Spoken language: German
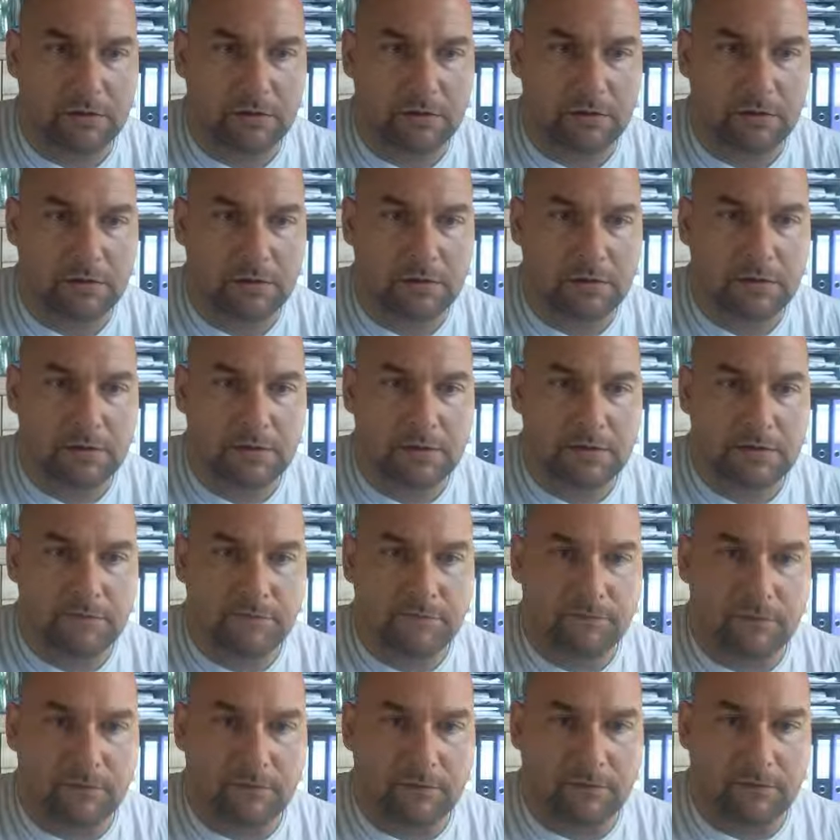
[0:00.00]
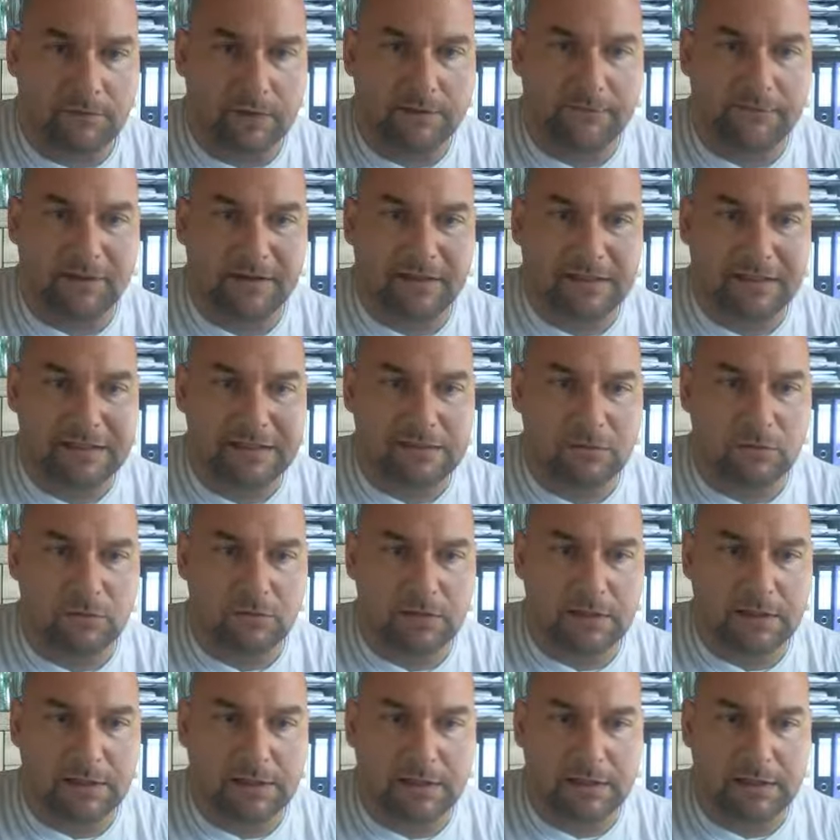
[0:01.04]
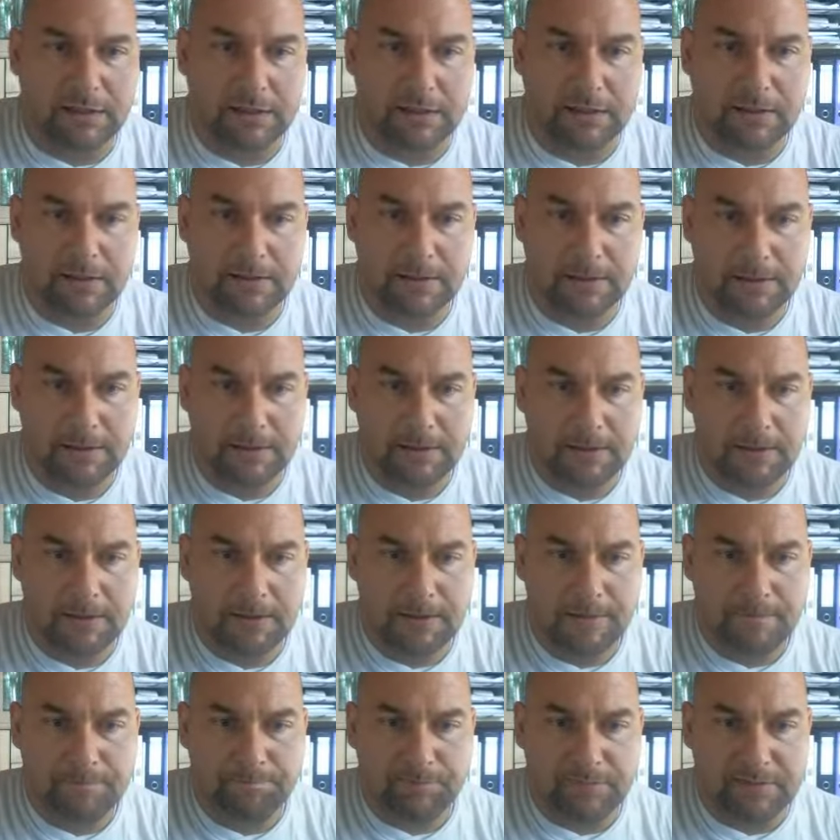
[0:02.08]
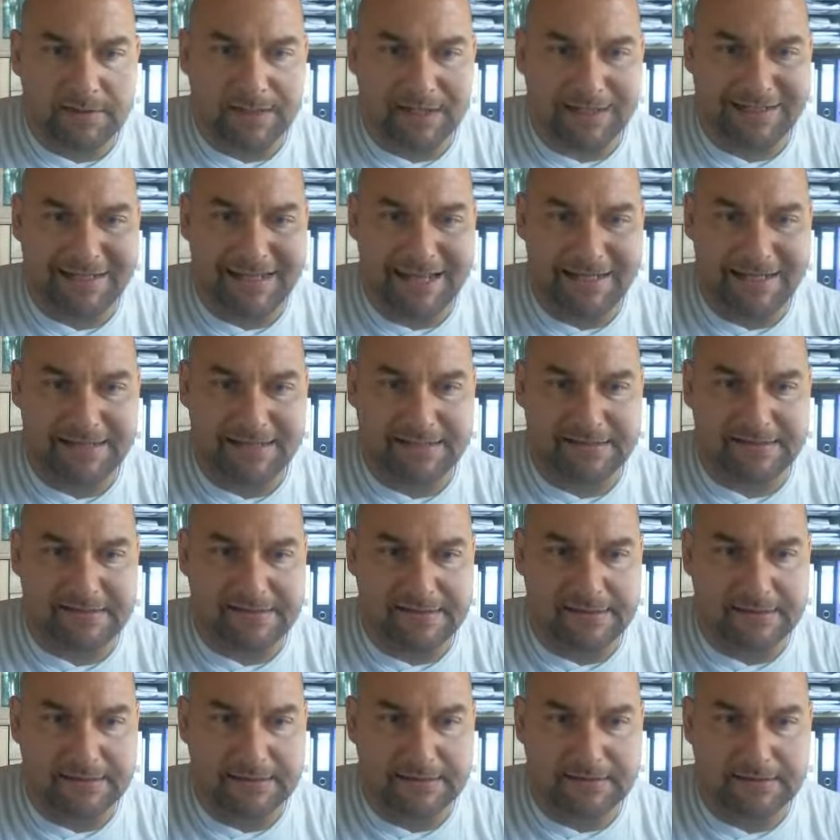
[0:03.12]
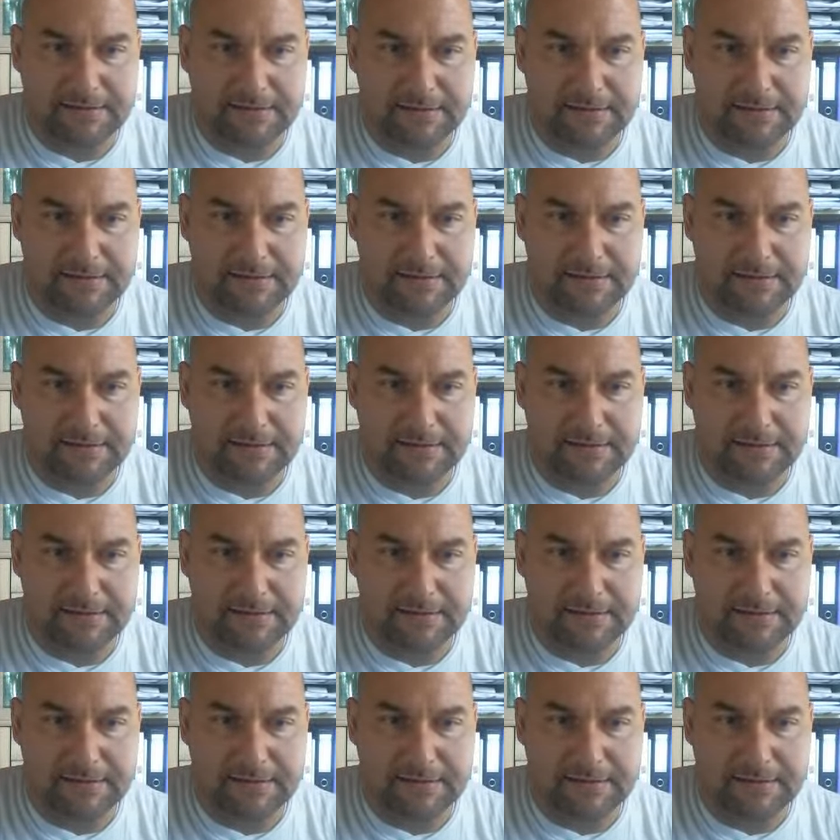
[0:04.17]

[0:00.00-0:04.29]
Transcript: Auf jeden Fall in Richtung äh, der Kette gezielt.